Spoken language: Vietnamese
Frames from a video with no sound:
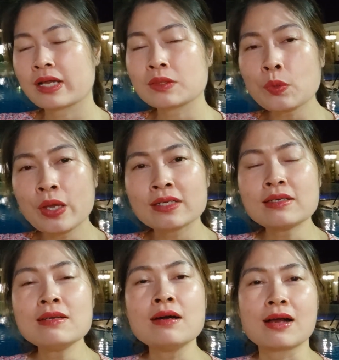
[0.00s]
cái tuyến
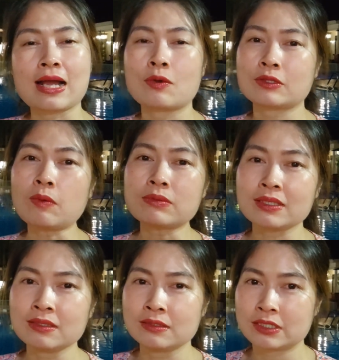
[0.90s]
đường cao tốc
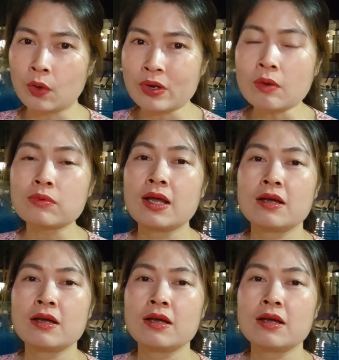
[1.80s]
từ Châu Đốc